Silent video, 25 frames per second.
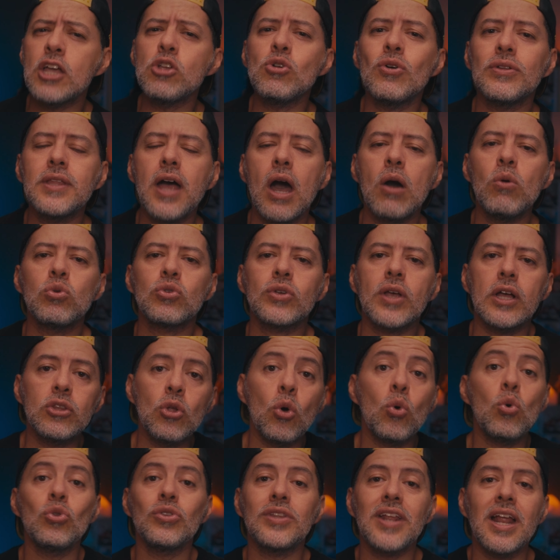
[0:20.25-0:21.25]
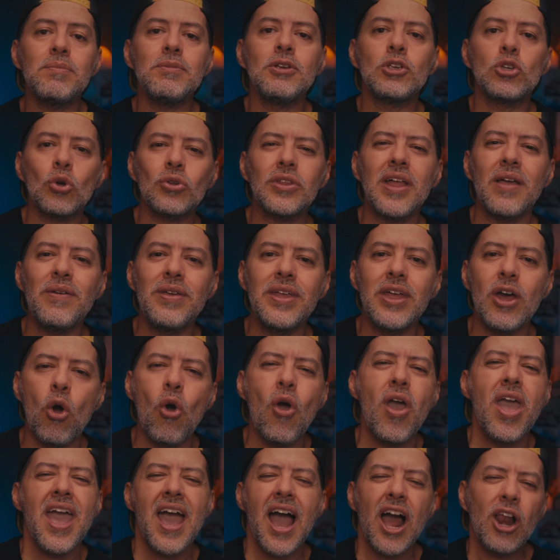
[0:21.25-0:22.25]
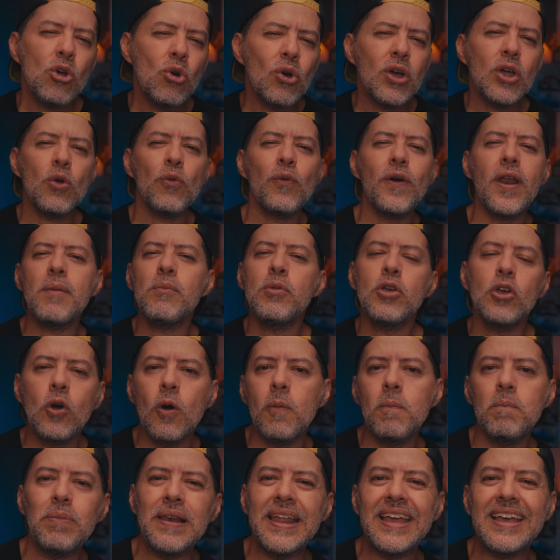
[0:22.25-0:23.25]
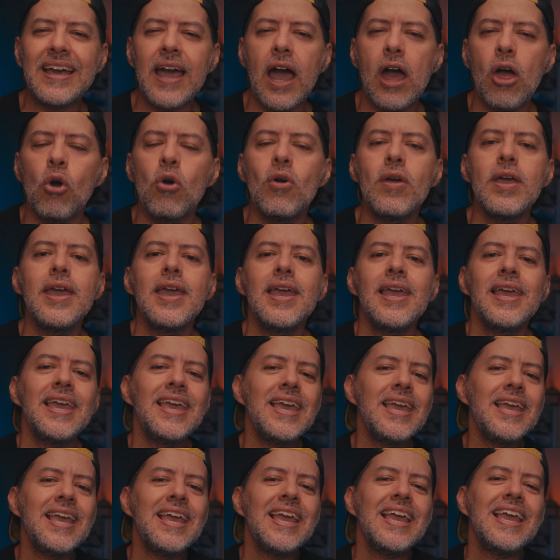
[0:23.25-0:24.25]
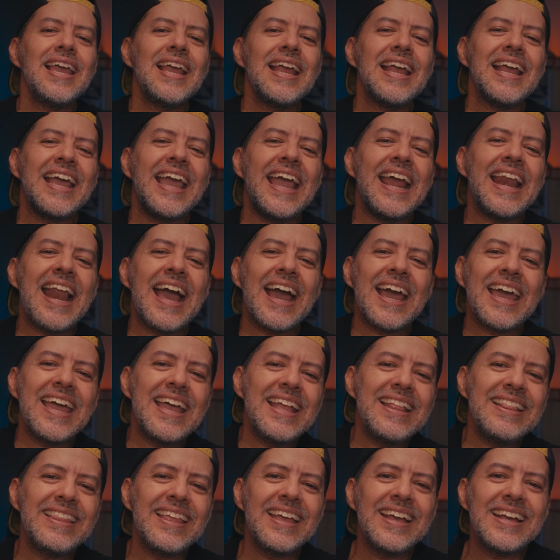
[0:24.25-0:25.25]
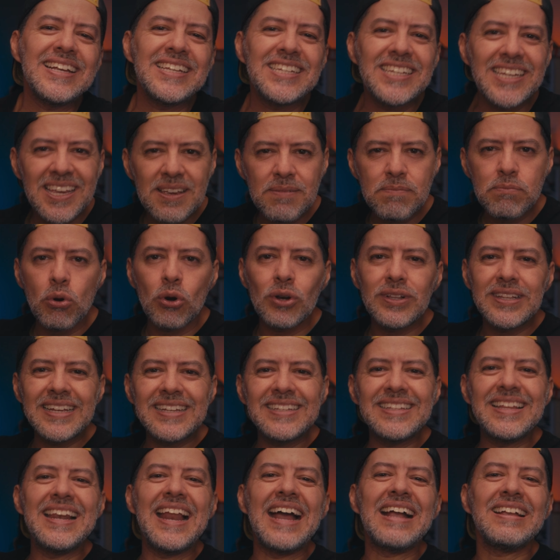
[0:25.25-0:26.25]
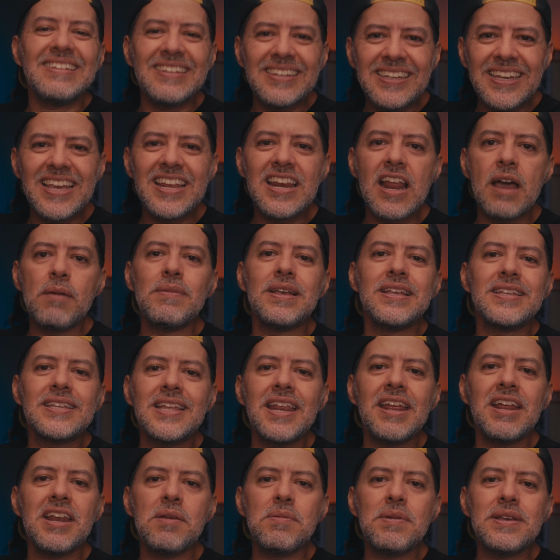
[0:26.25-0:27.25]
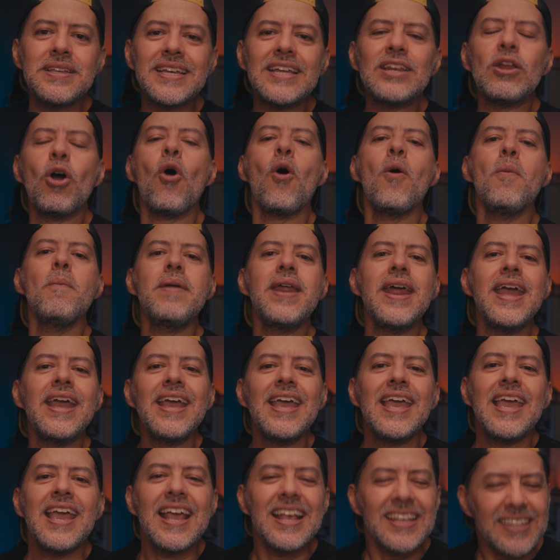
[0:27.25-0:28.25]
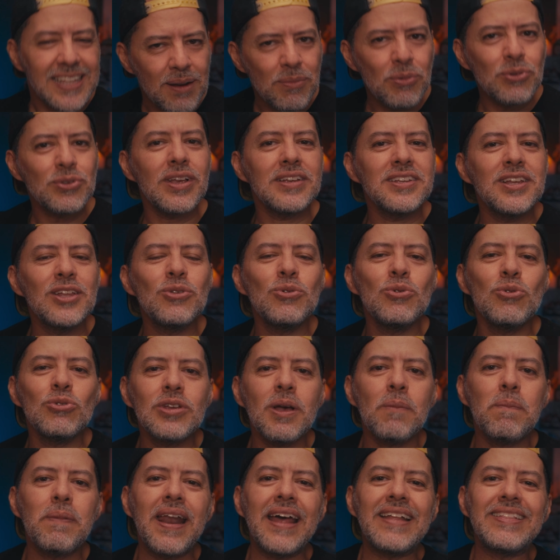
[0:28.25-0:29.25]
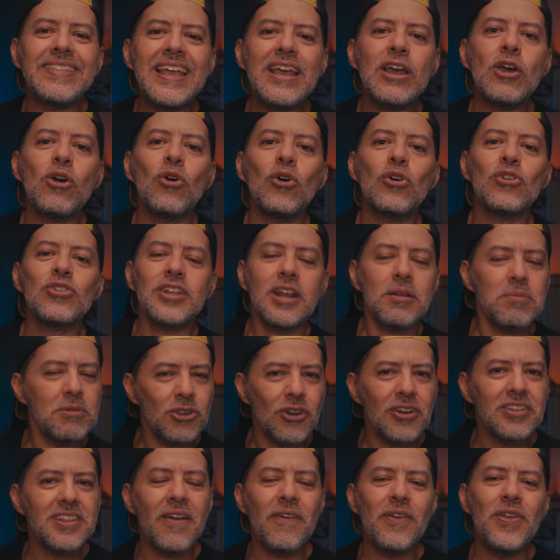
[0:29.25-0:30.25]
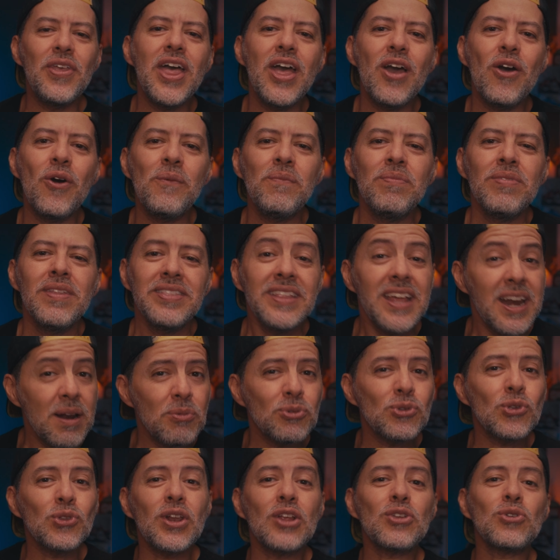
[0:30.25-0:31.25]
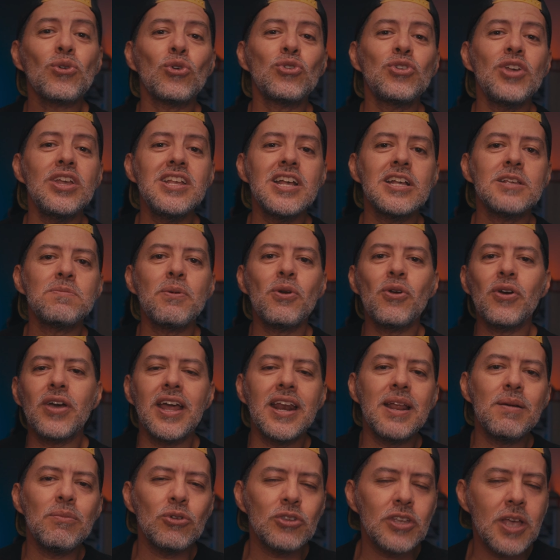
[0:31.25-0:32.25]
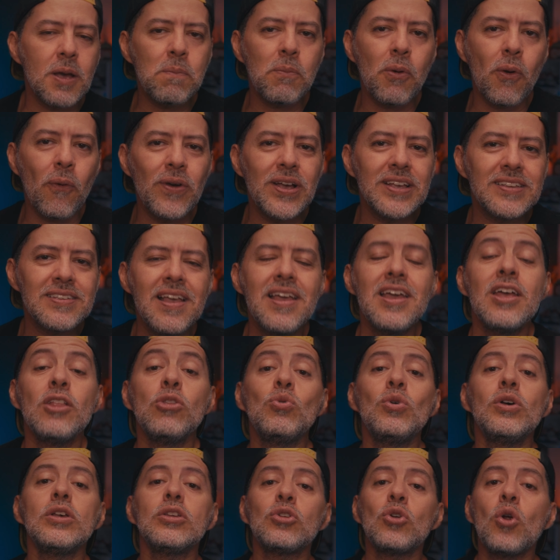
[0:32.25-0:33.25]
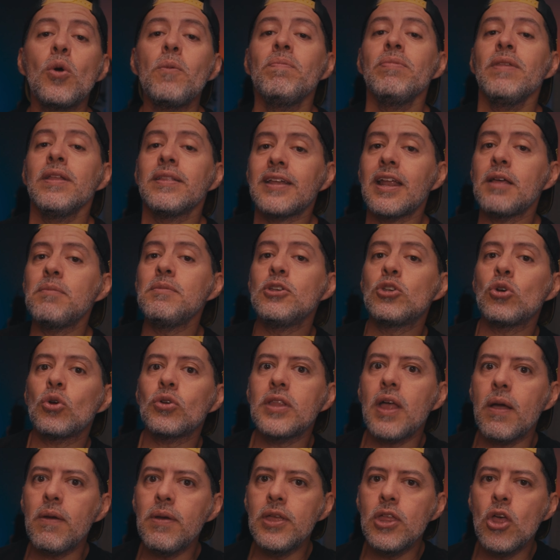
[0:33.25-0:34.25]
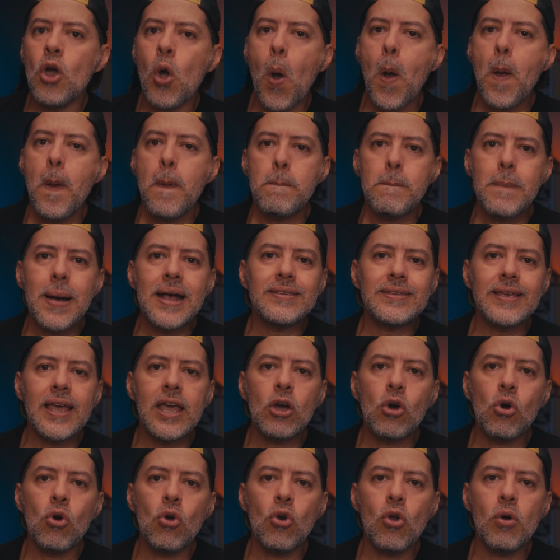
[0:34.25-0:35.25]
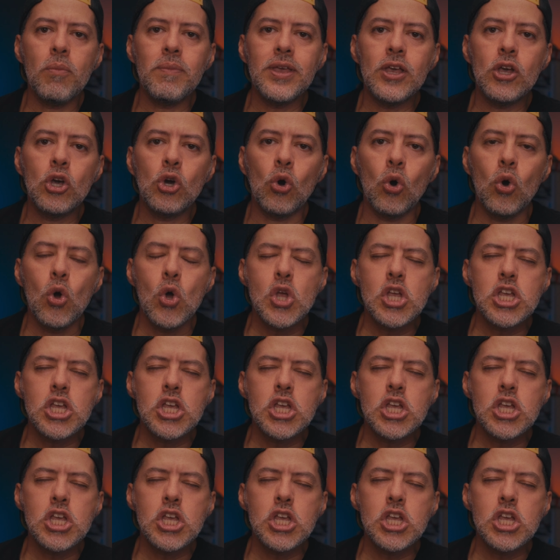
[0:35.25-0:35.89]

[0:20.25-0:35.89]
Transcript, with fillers: que yo andaba buscando un transmisor de video? Algo que no fuera muy complicado. Y que la gente de Shimbol desde la China me escriben y me dicen, hombre, estamos haciendo unos aparaticos, transmisores de video, tenemos otras cosillas, pero queremos que probes nuestro transmisor de video más económico.